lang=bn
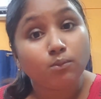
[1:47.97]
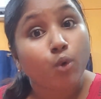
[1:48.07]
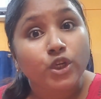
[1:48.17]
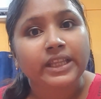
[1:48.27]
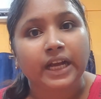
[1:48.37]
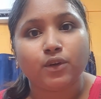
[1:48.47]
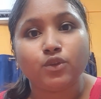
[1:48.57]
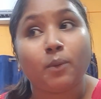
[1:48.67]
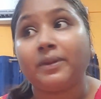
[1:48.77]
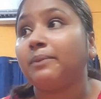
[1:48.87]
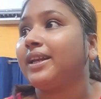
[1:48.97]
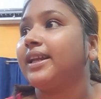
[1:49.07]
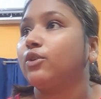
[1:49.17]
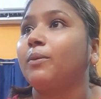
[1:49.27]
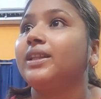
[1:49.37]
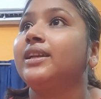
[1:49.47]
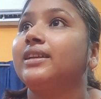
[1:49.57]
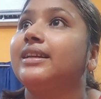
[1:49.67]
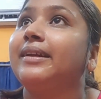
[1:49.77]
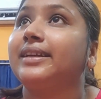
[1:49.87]
বসে থাকো তোমাদের মানে তোমাদের
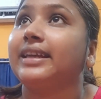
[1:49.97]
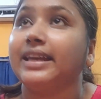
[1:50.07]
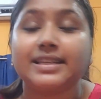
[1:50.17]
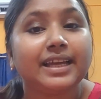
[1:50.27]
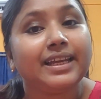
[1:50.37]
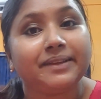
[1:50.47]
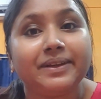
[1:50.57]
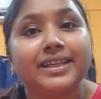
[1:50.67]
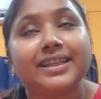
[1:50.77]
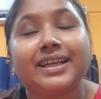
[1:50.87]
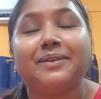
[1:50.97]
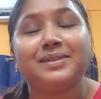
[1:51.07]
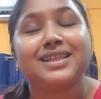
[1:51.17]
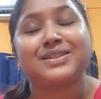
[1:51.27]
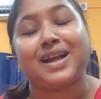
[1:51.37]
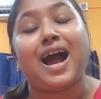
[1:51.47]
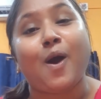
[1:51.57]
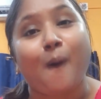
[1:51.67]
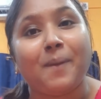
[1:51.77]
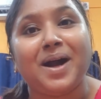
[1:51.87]
হিংসার লেভেলটা দেখে আমি জাস্ট
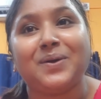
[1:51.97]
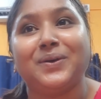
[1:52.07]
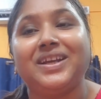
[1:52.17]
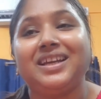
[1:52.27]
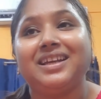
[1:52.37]
অবাক হই